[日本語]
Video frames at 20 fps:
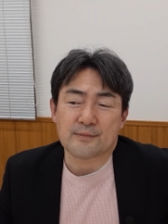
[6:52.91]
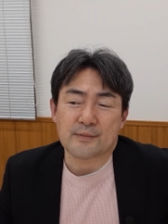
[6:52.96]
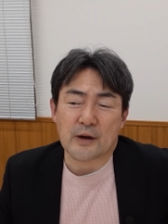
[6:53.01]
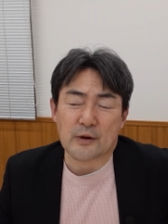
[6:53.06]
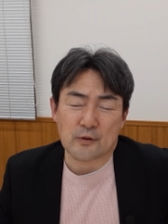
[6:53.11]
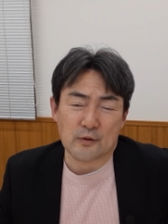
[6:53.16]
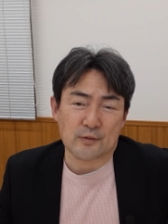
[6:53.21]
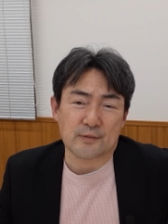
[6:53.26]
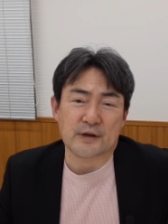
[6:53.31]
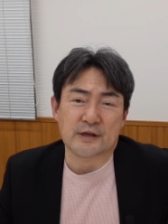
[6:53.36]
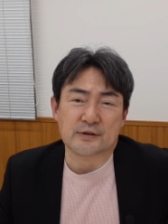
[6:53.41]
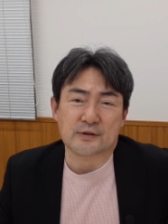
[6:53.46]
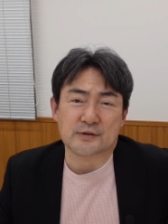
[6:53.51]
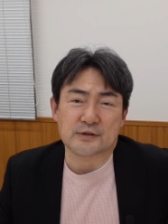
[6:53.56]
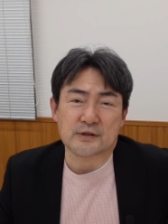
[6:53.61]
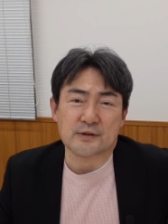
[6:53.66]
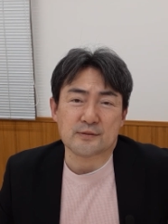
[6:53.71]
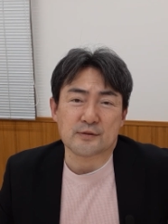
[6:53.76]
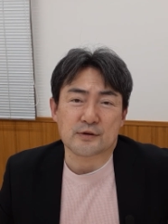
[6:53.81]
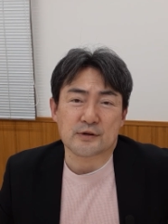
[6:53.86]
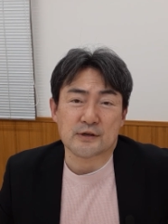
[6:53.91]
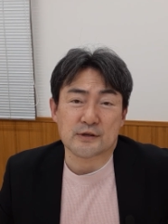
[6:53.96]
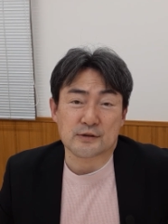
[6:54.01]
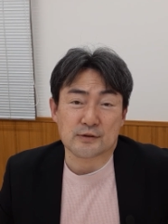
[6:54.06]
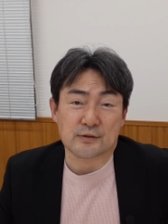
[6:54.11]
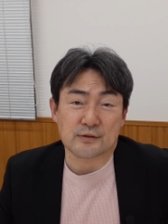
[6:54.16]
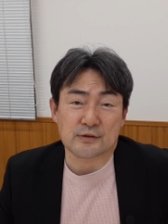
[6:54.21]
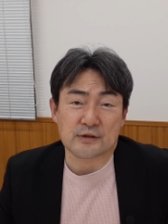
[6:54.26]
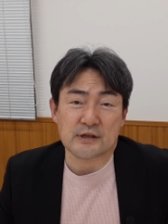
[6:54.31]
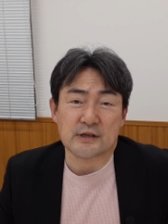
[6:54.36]
パフォーマーとしても非
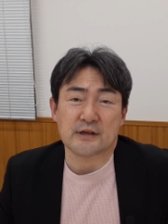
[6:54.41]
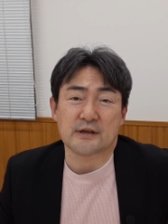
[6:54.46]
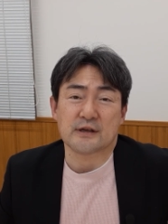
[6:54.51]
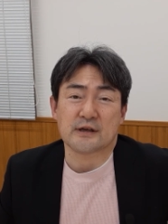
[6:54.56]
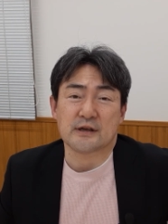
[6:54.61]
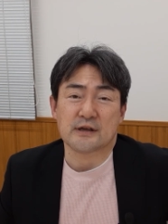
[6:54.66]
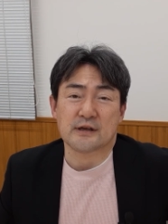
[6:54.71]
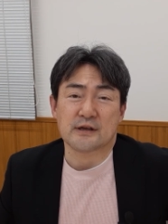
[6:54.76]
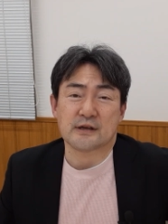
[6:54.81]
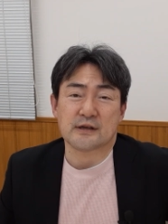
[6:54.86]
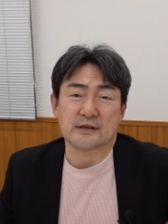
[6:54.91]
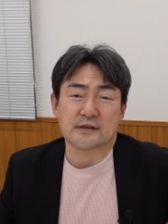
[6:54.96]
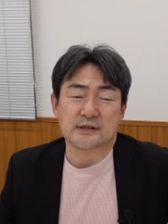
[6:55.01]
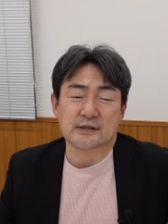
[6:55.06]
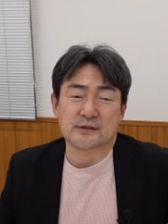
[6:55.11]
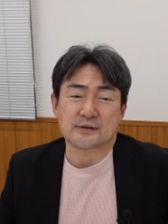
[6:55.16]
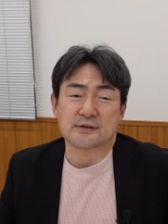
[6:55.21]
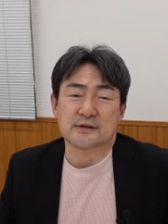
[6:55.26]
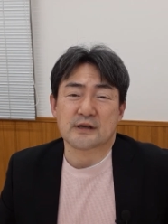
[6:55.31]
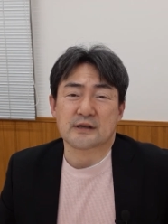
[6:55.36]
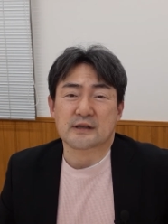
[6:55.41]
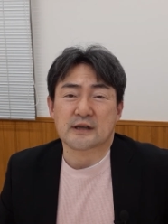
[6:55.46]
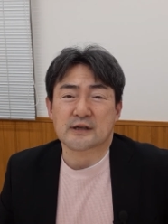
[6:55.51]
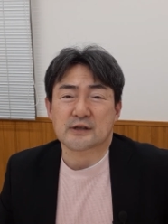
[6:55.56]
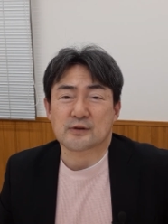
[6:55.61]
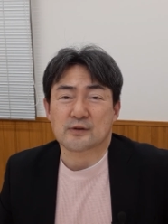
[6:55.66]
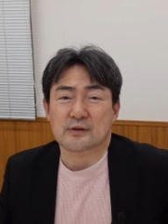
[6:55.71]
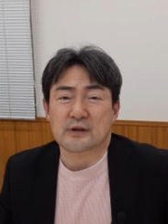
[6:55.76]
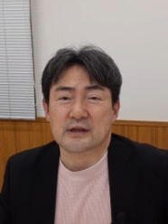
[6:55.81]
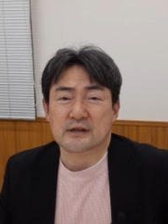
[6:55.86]
常に優れた
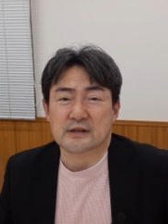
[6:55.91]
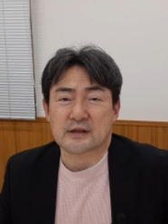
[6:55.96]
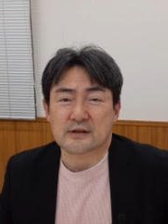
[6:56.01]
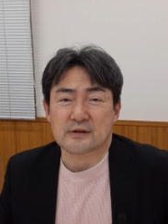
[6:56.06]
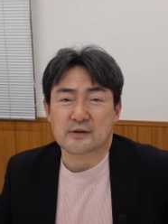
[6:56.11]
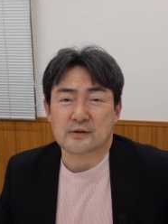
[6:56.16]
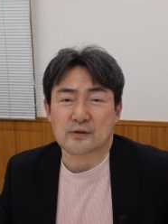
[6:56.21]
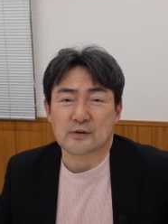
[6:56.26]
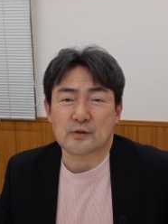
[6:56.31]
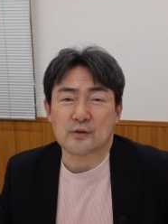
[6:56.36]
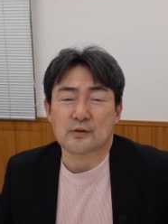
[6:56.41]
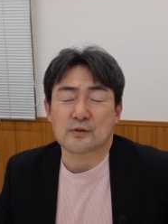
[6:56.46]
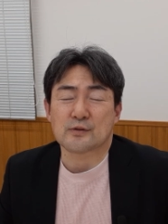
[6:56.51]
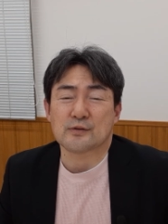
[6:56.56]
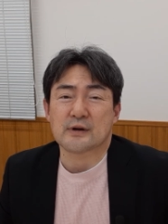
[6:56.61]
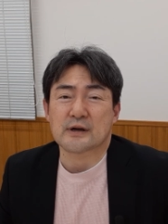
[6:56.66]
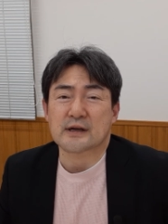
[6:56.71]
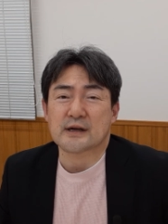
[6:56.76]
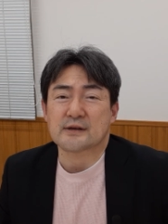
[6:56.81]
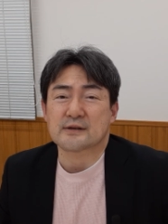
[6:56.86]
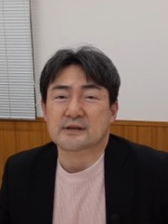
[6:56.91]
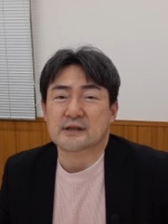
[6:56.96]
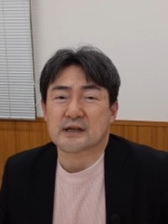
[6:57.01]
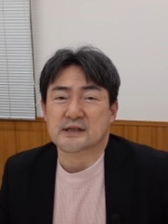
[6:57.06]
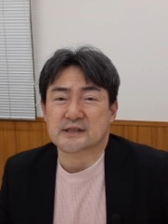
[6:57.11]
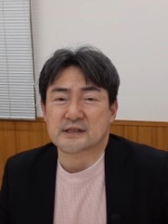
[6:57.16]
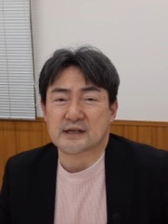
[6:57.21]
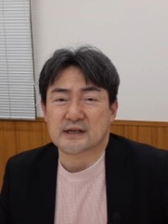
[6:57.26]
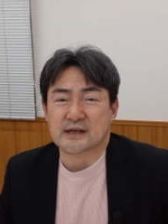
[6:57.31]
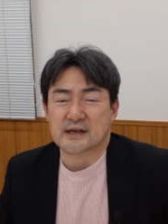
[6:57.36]
人だったというよくわかる
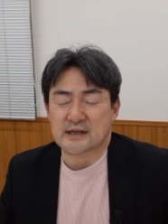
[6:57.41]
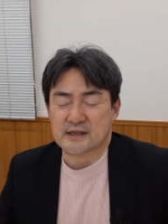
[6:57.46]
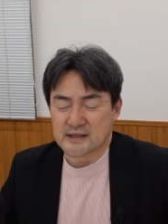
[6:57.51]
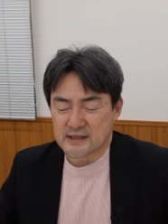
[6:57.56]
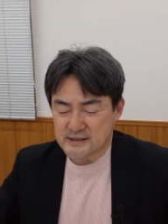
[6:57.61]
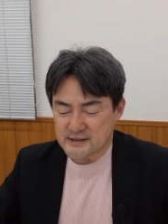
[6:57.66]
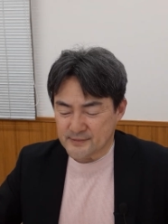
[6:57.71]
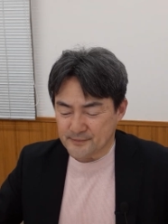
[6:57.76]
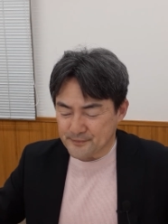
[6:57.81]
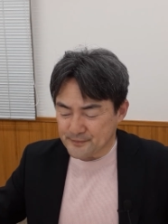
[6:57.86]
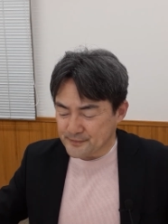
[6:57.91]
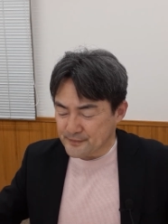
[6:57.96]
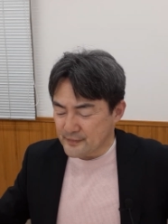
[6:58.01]
立ち上がりです。